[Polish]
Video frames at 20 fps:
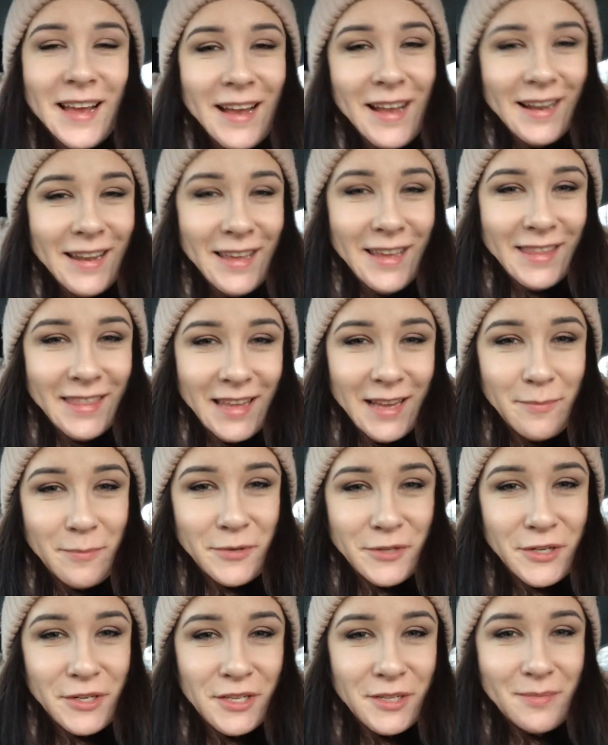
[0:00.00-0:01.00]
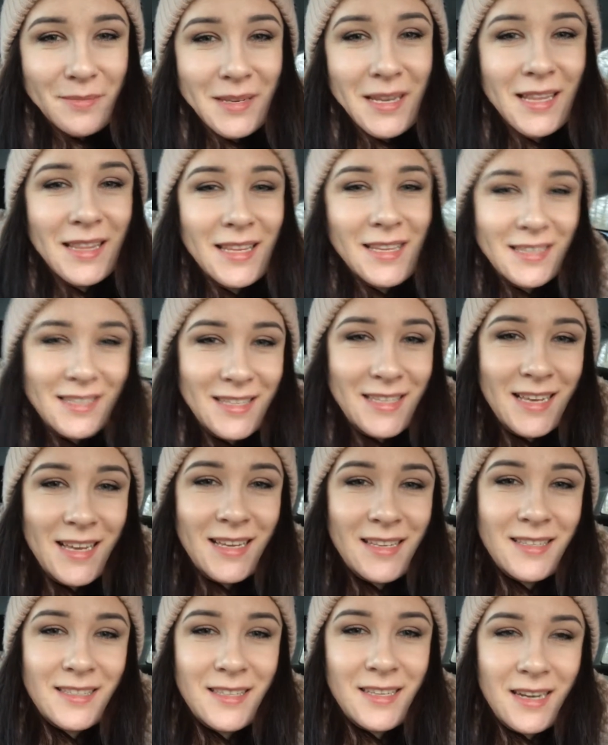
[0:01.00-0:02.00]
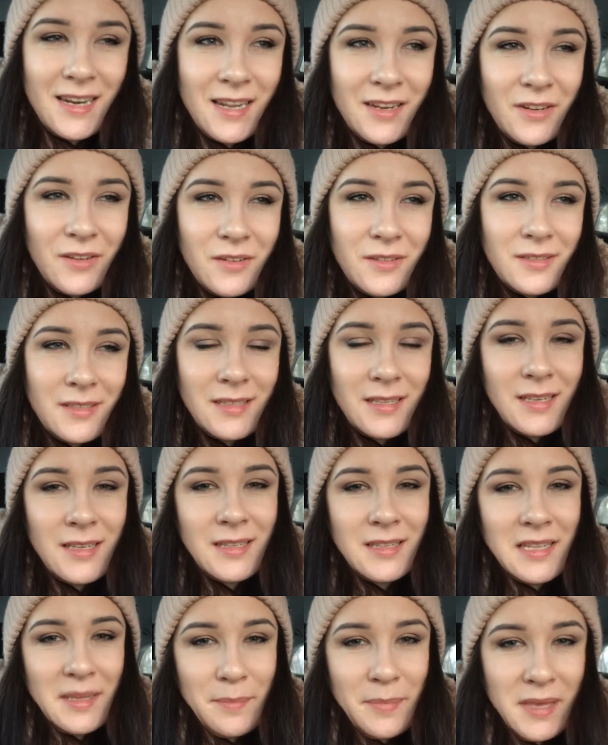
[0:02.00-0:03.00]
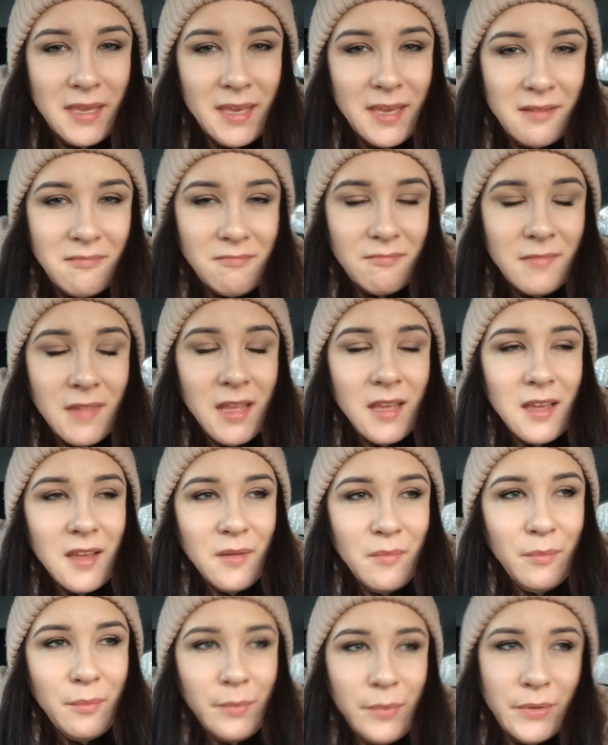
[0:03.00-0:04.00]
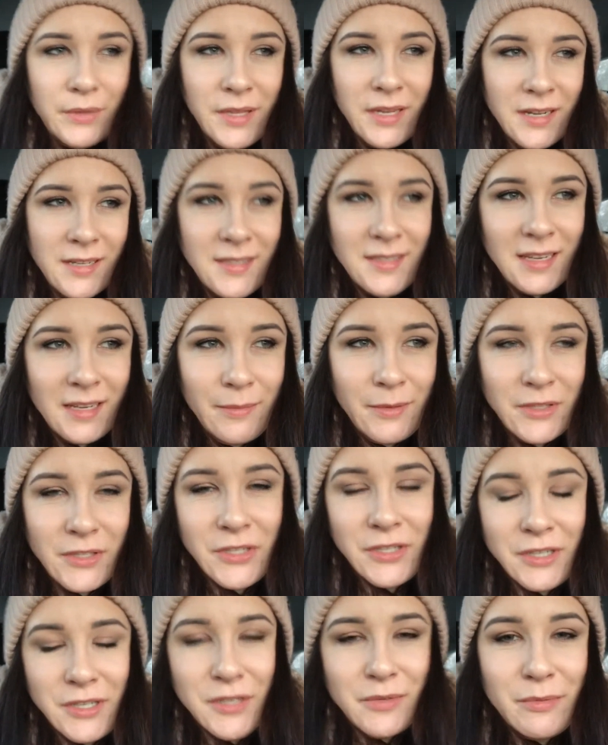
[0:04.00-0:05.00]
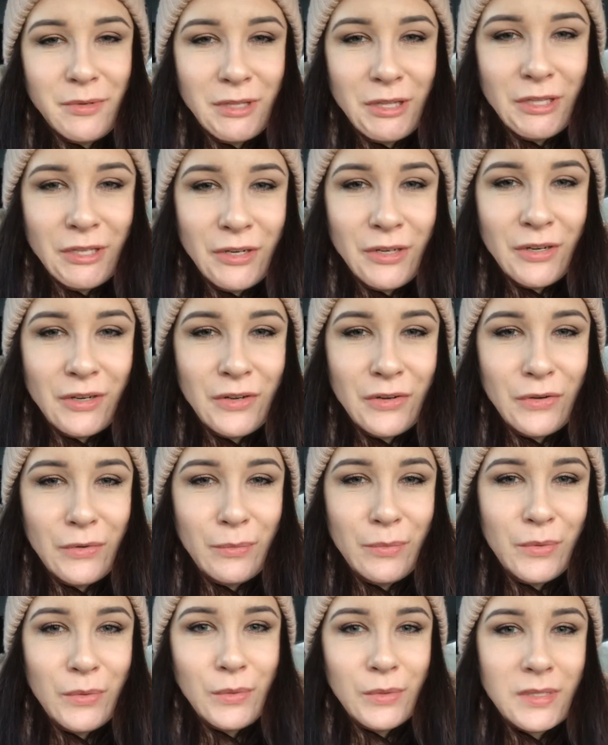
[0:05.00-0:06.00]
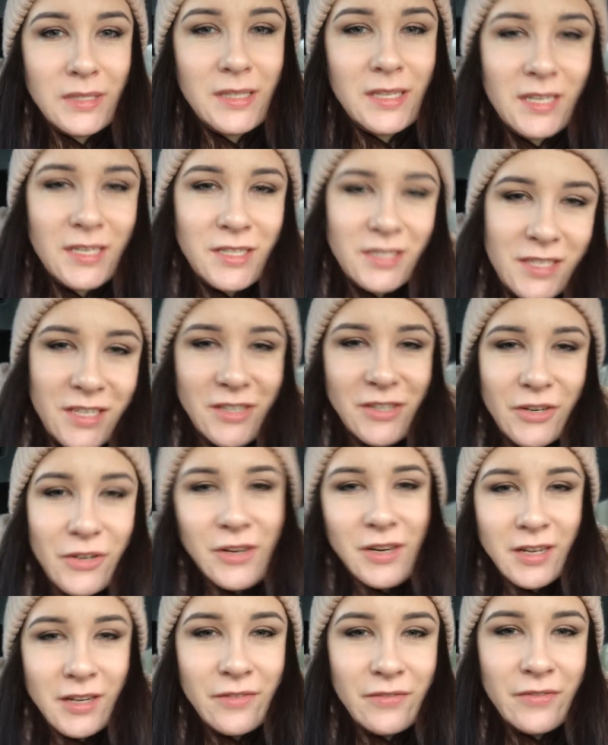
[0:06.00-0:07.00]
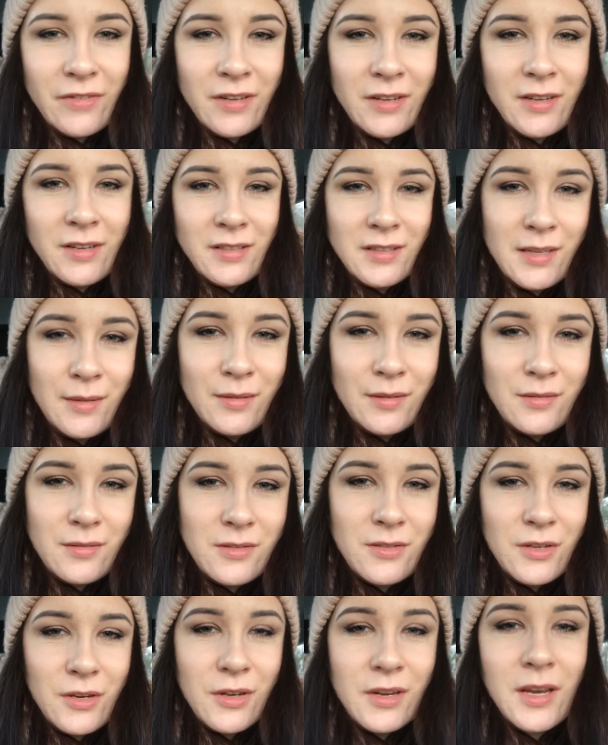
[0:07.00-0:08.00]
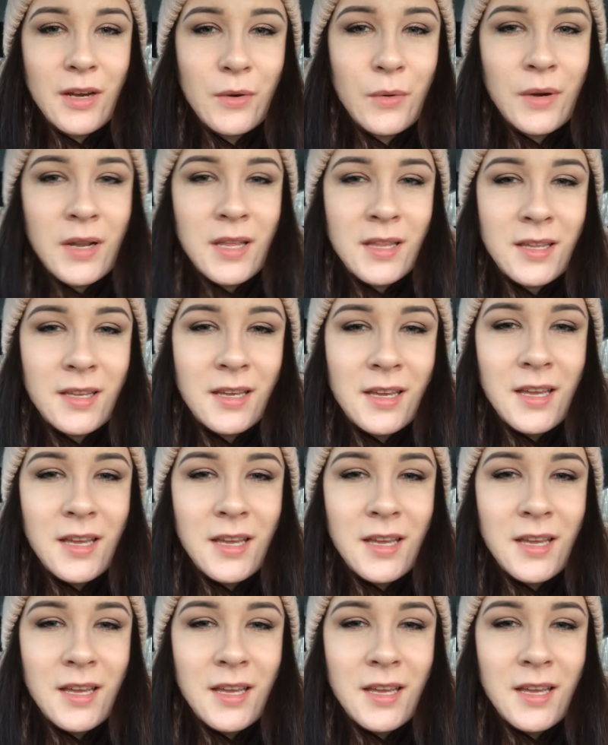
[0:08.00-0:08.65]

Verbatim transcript: ale jednak poszliśmy na ten seans rano z dubbingiem, bo teraz jak patrzyliśmy to był straszny korek w tamtą stronę akurat